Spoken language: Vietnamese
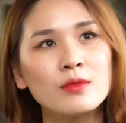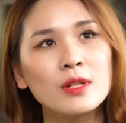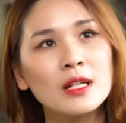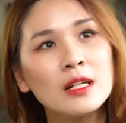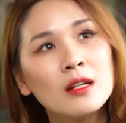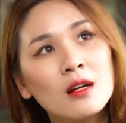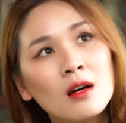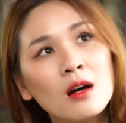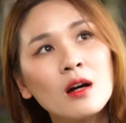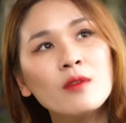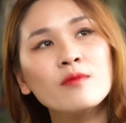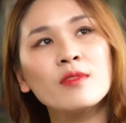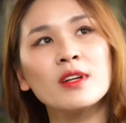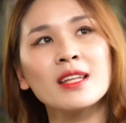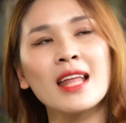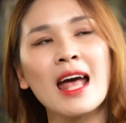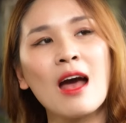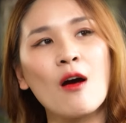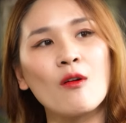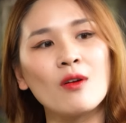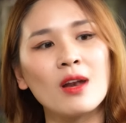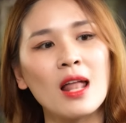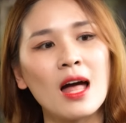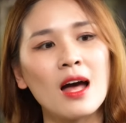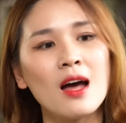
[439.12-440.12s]
kỹ hơn với
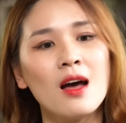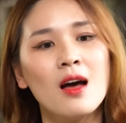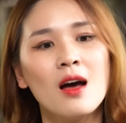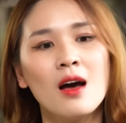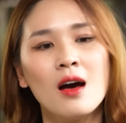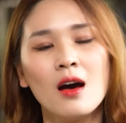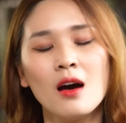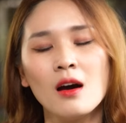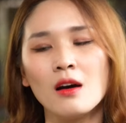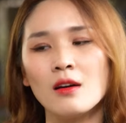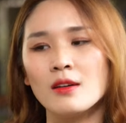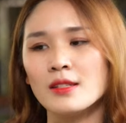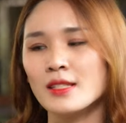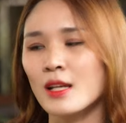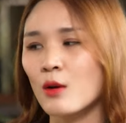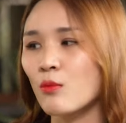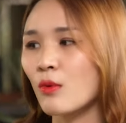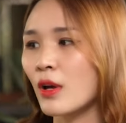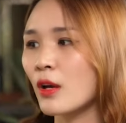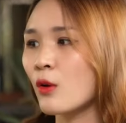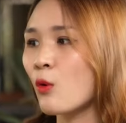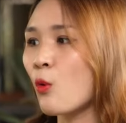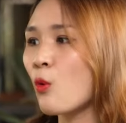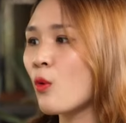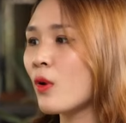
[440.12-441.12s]
thảo là ở trong
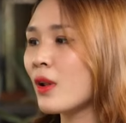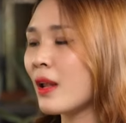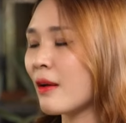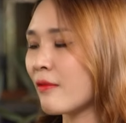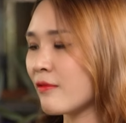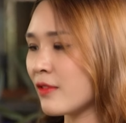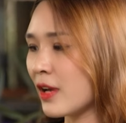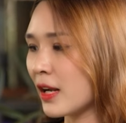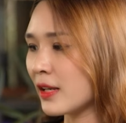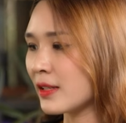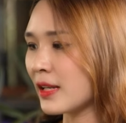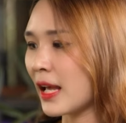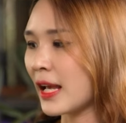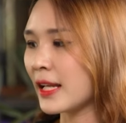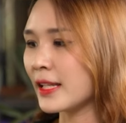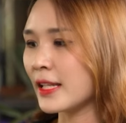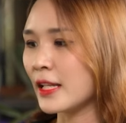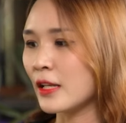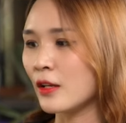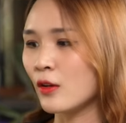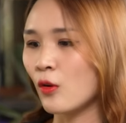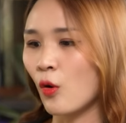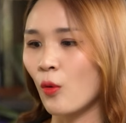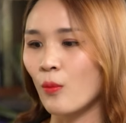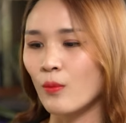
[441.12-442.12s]
cái khu làm việc này
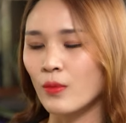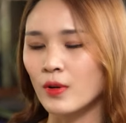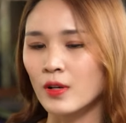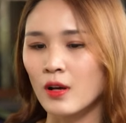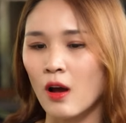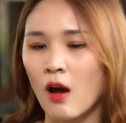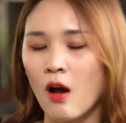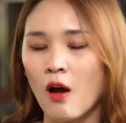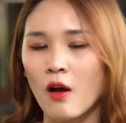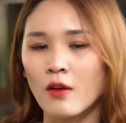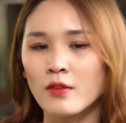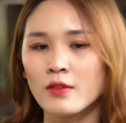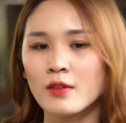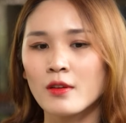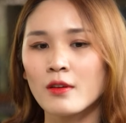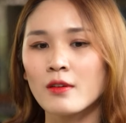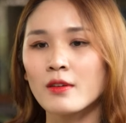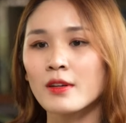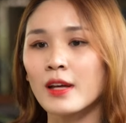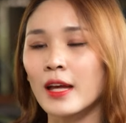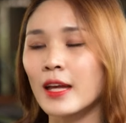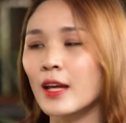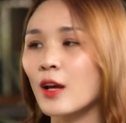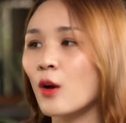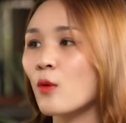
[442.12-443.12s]
thì gồm có những
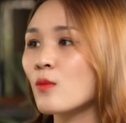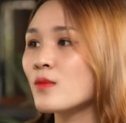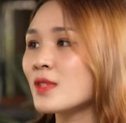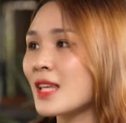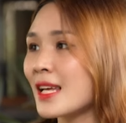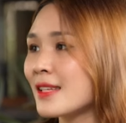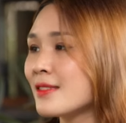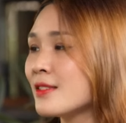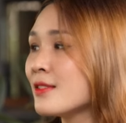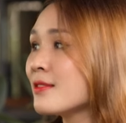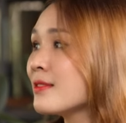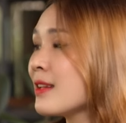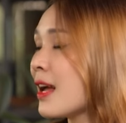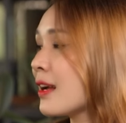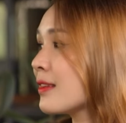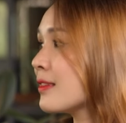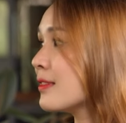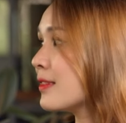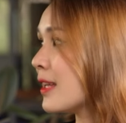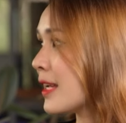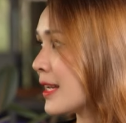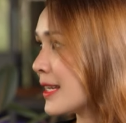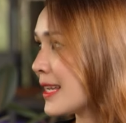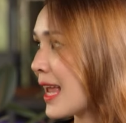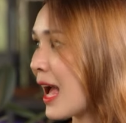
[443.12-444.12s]
cái không gian chức năng như
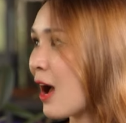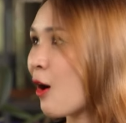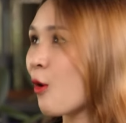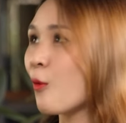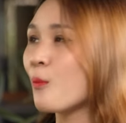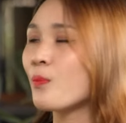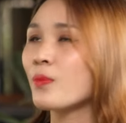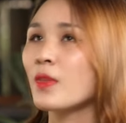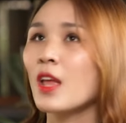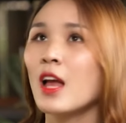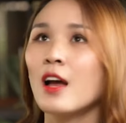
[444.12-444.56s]
thế nào